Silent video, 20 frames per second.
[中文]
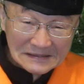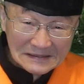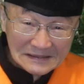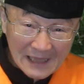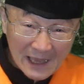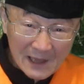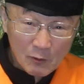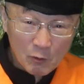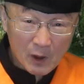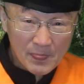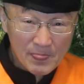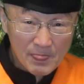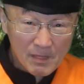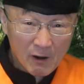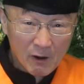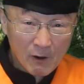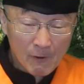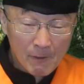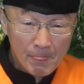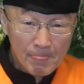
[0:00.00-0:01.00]
台湾
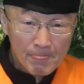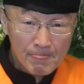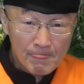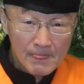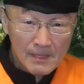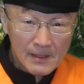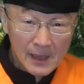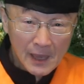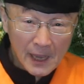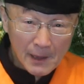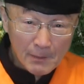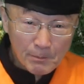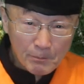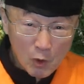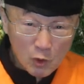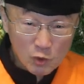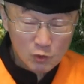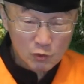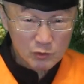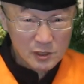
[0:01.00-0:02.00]
吼诶，
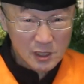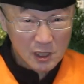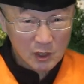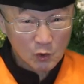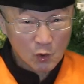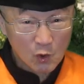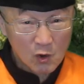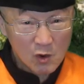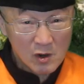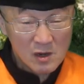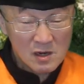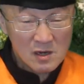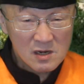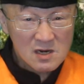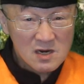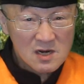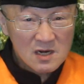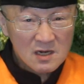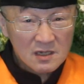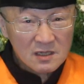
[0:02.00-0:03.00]
博士最多，
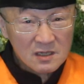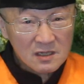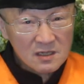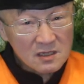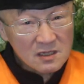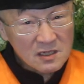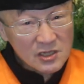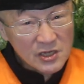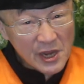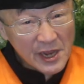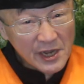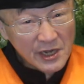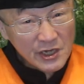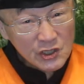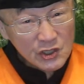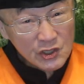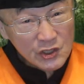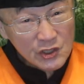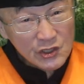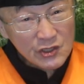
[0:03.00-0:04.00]
是
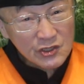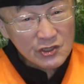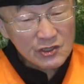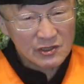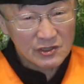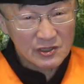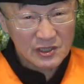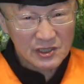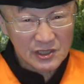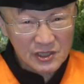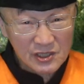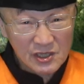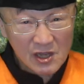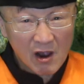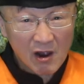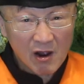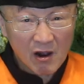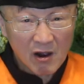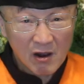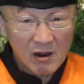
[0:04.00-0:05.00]
严之宜
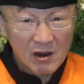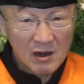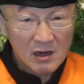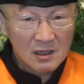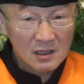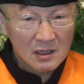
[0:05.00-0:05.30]
哈。